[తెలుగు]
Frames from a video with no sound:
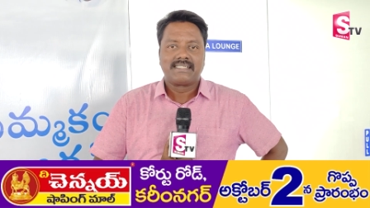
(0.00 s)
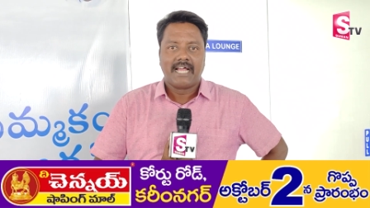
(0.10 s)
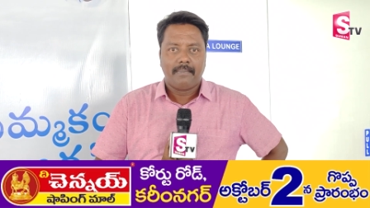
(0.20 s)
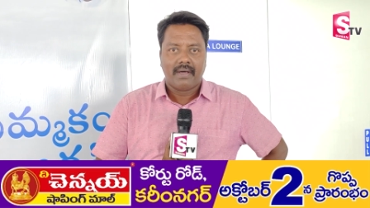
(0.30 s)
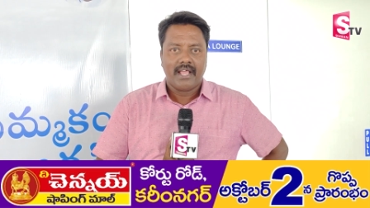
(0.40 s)

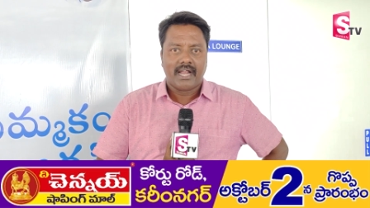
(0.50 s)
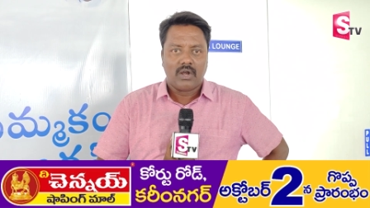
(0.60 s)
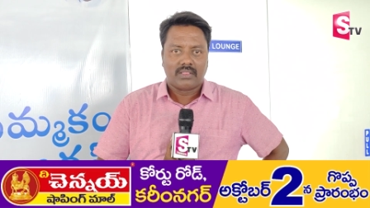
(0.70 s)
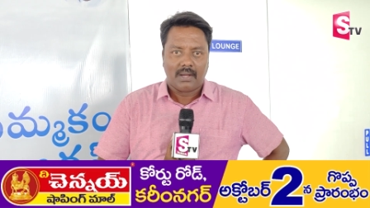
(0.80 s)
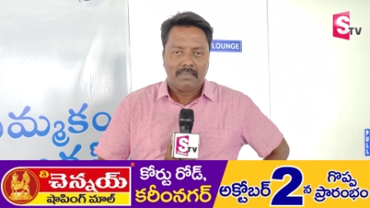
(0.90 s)
సైబర్
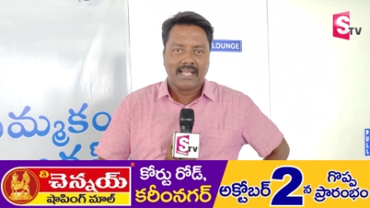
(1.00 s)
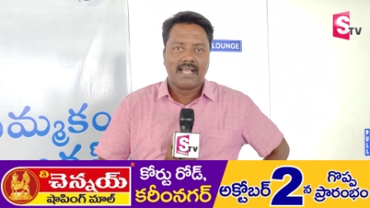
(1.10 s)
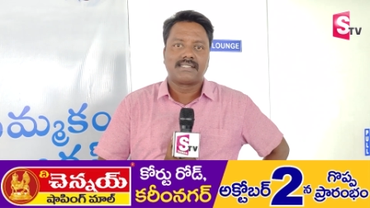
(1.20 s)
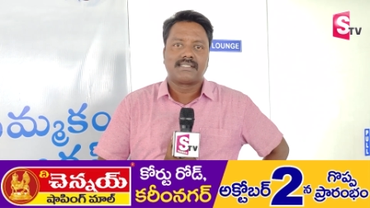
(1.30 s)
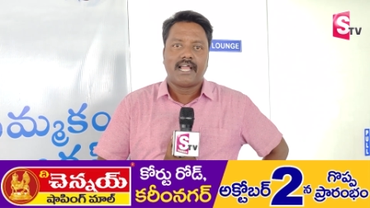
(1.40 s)
నేరగాలు
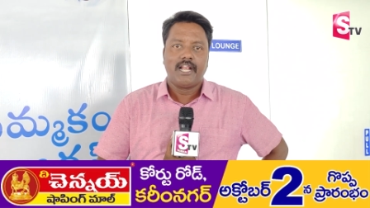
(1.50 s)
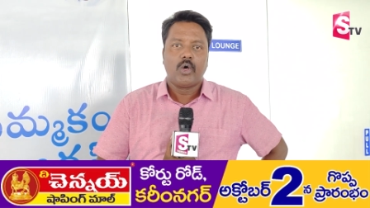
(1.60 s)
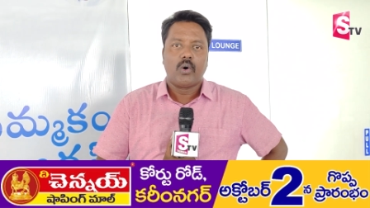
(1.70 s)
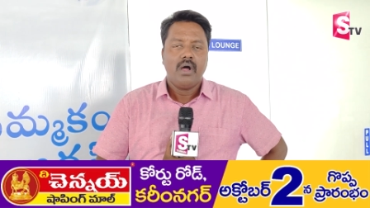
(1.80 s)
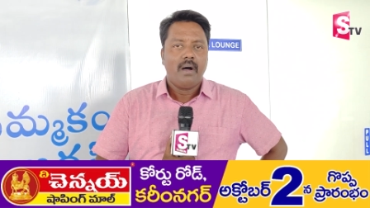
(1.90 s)
తమదైన
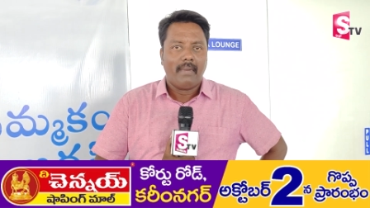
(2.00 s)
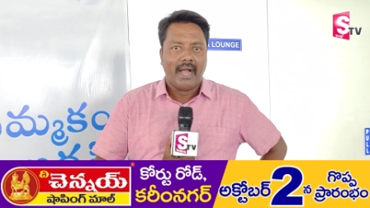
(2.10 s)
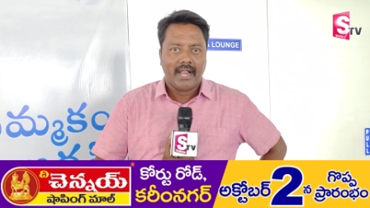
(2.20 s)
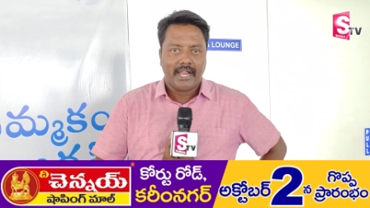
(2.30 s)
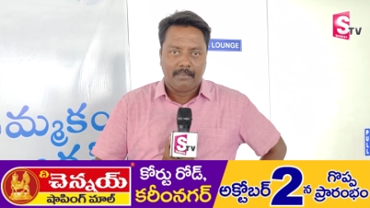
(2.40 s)
స్థాయిలో
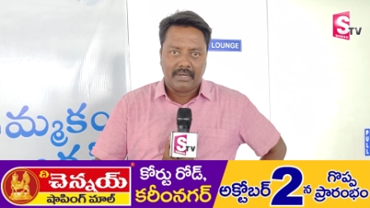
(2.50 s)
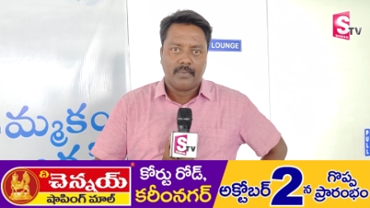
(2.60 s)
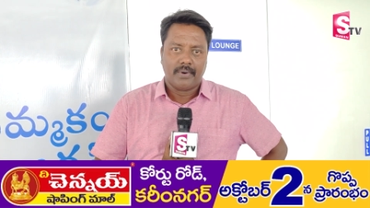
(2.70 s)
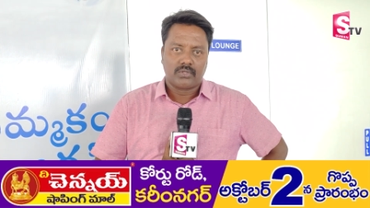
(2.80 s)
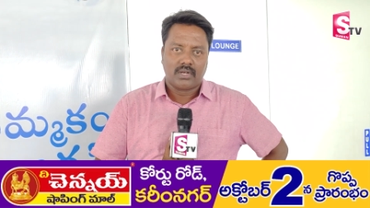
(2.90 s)
మహిళలను ఇబ్బంది
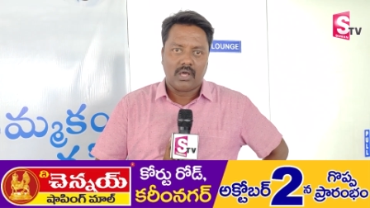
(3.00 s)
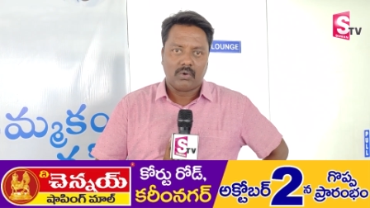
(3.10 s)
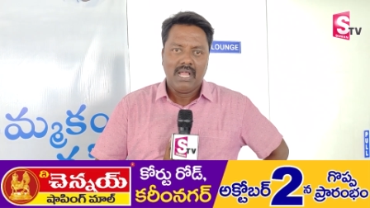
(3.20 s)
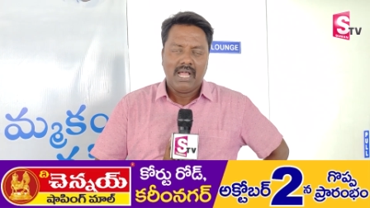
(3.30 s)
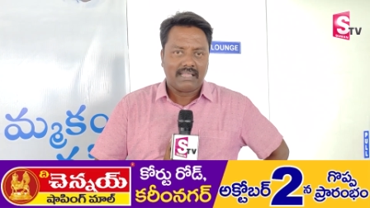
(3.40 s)
పెడుతున్నారు
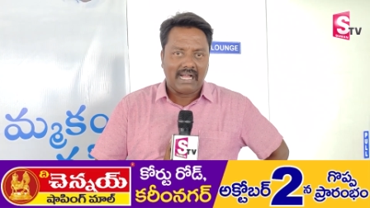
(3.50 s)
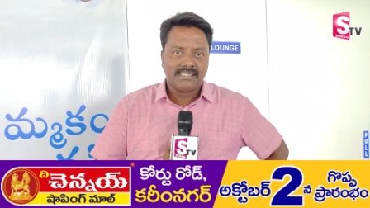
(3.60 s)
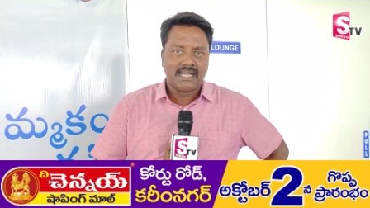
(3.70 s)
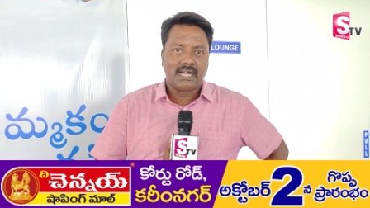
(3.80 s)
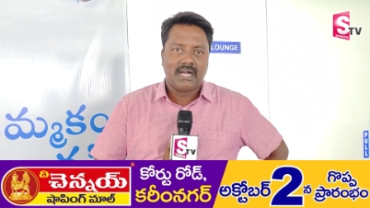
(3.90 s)

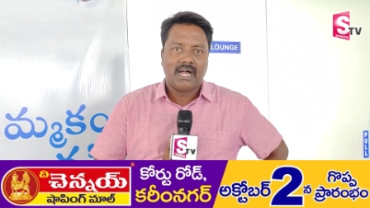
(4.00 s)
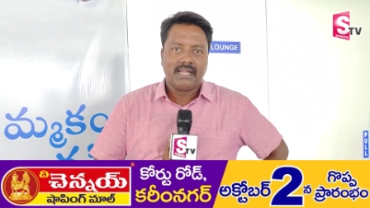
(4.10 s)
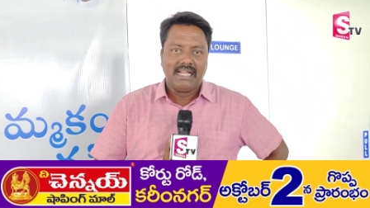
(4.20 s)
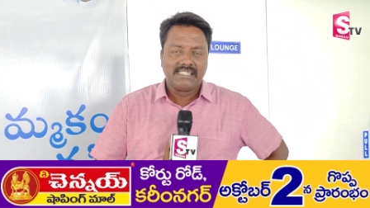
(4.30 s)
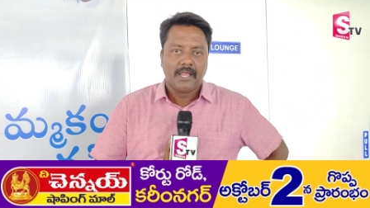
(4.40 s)
తాజాగా
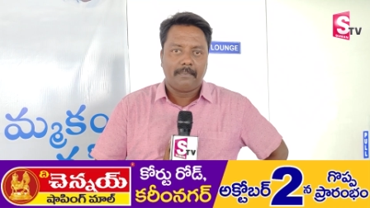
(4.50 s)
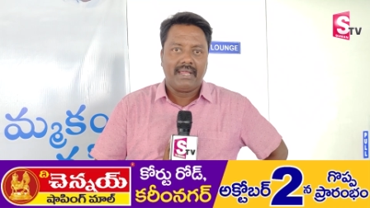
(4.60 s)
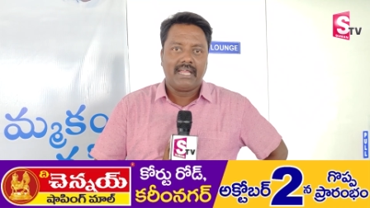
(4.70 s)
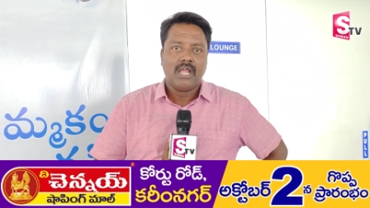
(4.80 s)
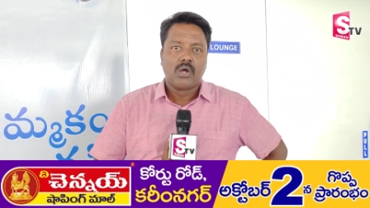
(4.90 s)

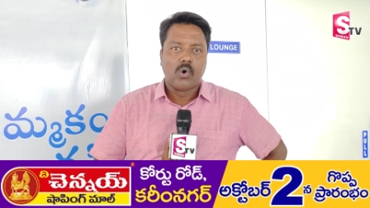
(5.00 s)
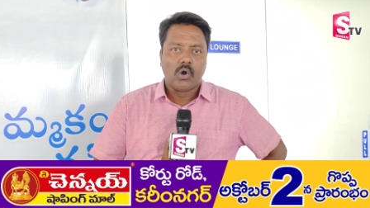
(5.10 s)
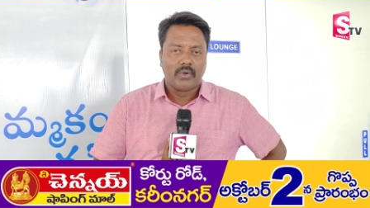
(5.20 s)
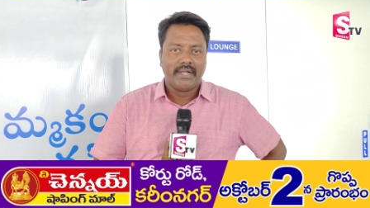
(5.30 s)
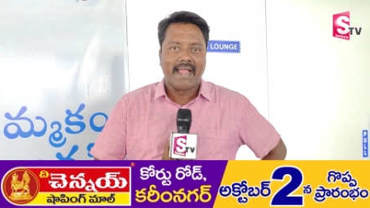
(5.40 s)
ఏసీపీ
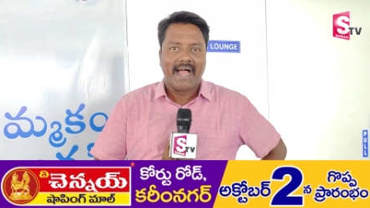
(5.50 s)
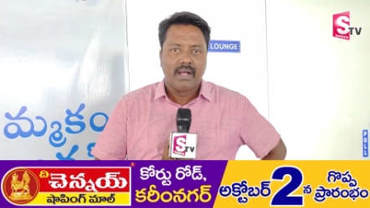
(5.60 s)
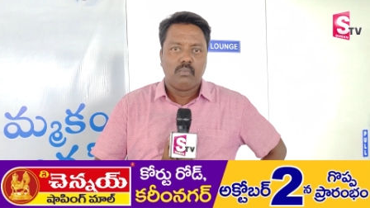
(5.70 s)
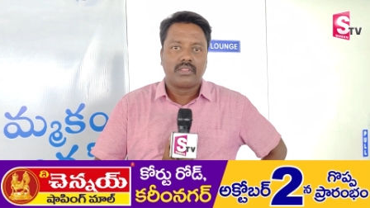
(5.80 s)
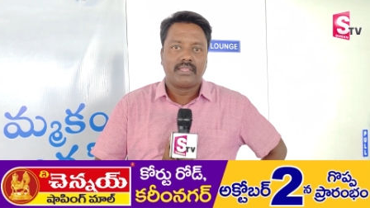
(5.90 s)
కోర్టు
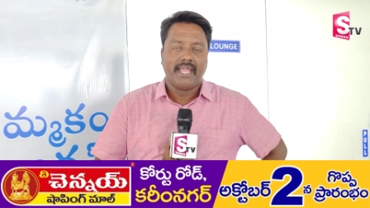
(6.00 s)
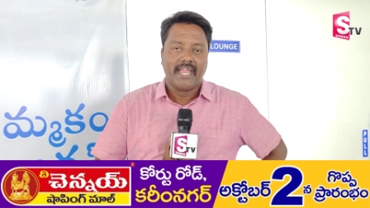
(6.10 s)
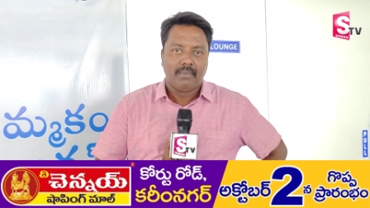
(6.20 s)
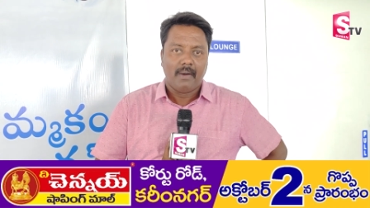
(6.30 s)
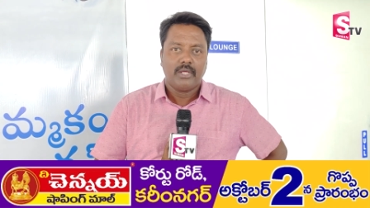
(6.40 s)
న్యాయమూర్తి
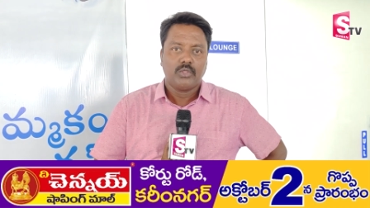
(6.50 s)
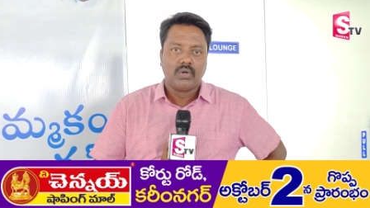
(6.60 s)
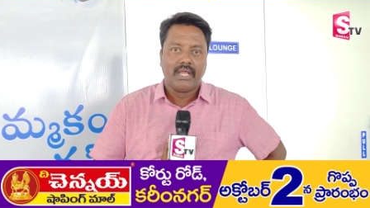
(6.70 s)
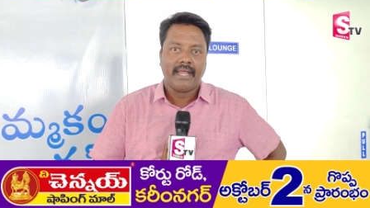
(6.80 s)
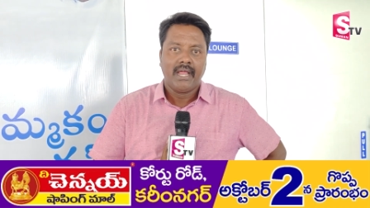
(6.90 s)

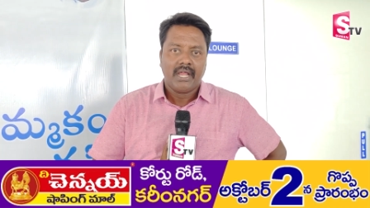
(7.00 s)
హిమబిందుని